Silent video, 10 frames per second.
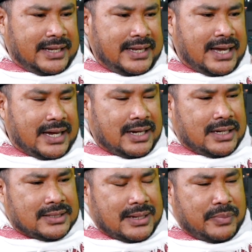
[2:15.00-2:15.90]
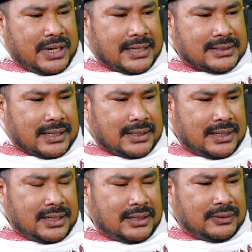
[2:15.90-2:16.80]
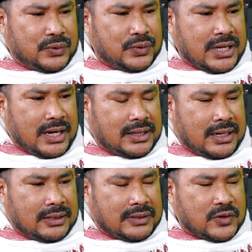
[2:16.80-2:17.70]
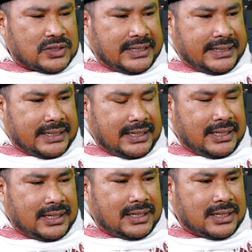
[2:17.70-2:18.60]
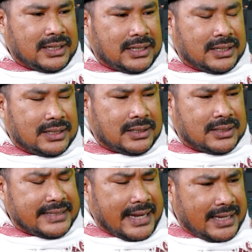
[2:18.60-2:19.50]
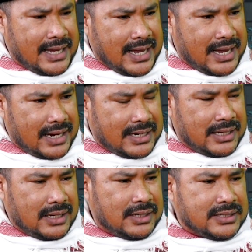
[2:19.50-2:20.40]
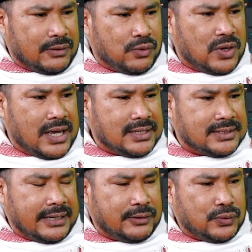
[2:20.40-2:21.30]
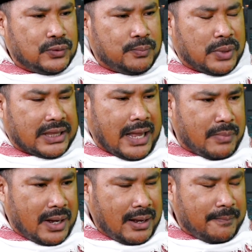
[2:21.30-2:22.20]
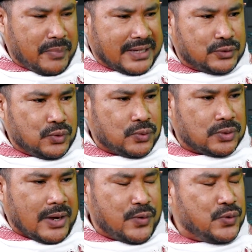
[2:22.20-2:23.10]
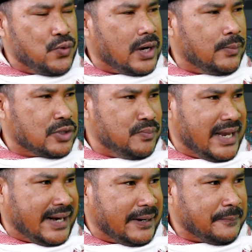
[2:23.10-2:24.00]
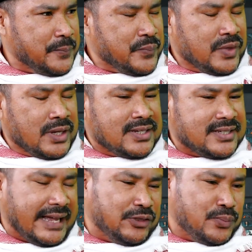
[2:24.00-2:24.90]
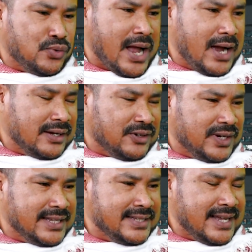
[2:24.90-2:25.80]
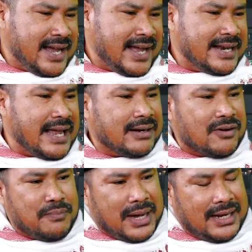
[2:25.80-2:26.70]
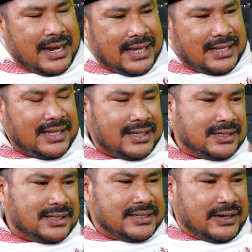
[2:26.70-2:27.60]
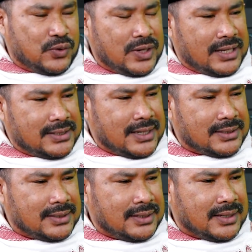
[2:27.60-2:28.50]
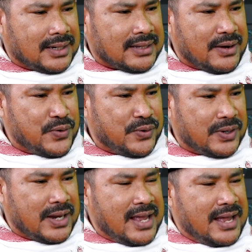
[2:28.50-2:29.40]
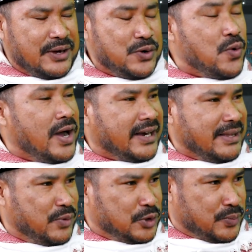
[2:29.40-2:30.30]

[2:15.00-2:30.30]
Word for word: Iya, eh, sampai dengan saat ini tentunya kita ketahui sendiri eh, saya di jalur Gaza itu pertama masuk tahun 2009 setelah itu pulang ke Indonesia dan kembali lagi ke jalur Gaza sekitar tahun 2010.